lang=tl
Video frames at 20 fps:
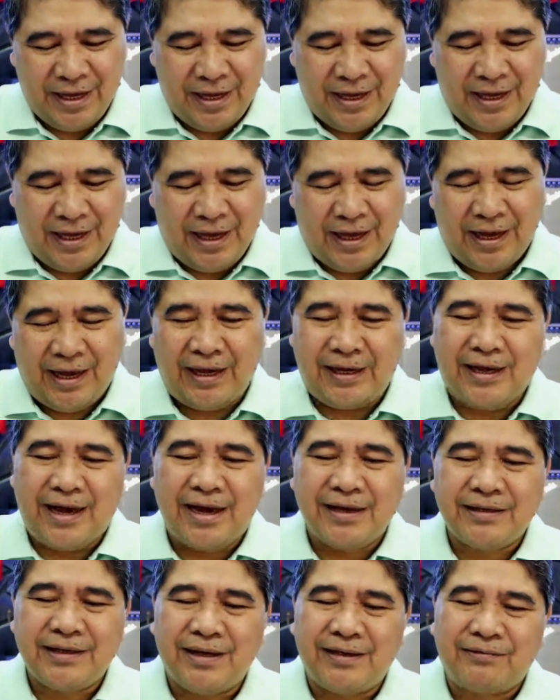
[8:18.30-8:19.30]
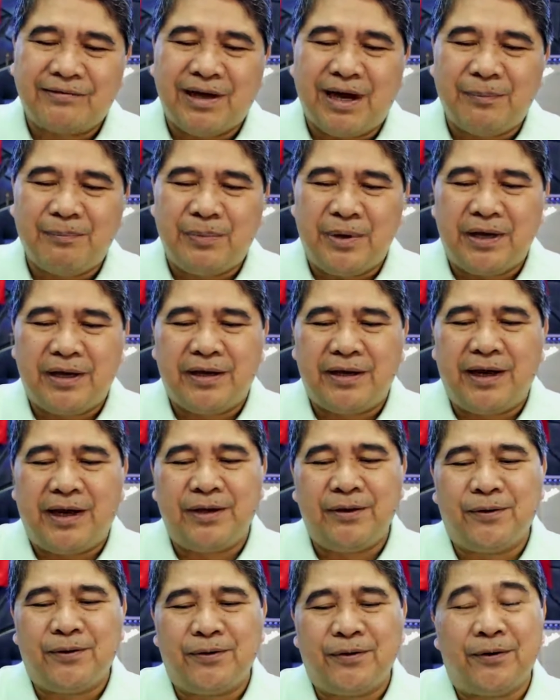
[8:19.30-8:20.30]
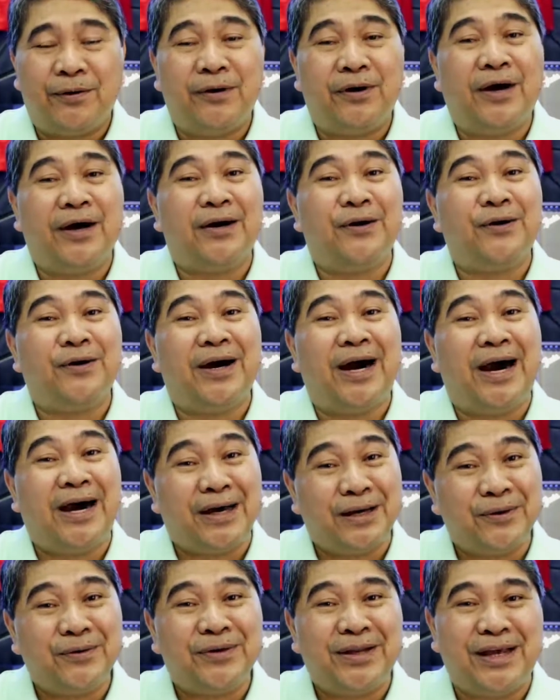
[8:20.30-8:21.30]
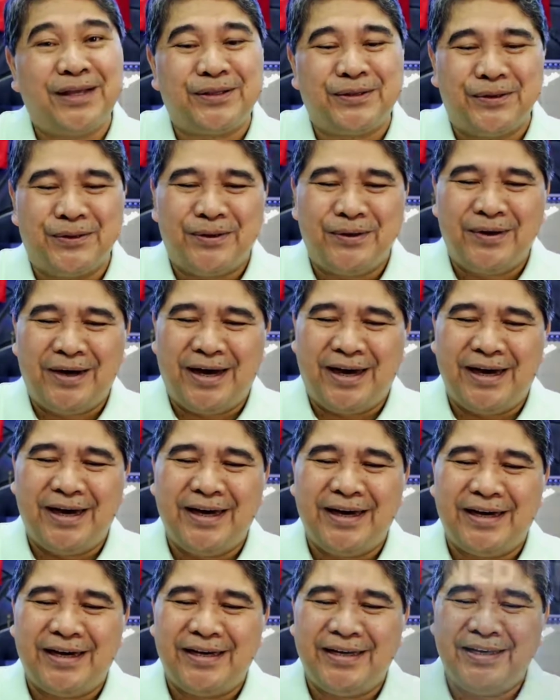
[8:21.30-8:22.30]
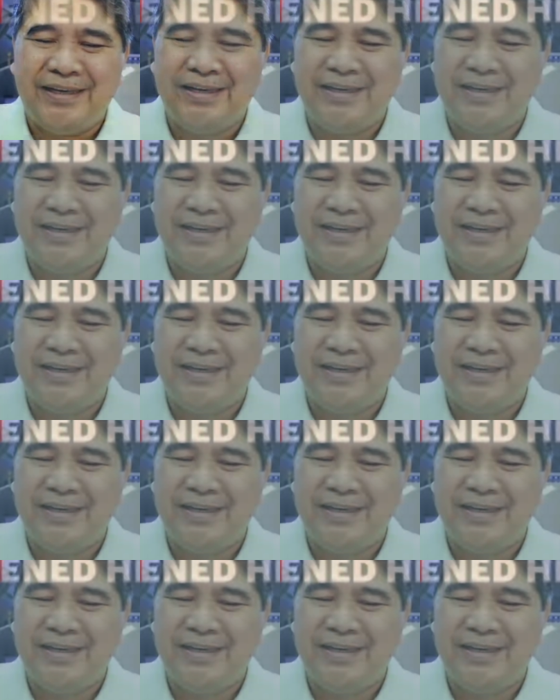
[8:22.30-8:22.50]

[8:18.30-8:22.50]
Ang aking topic ngayong uh, araw na ito ay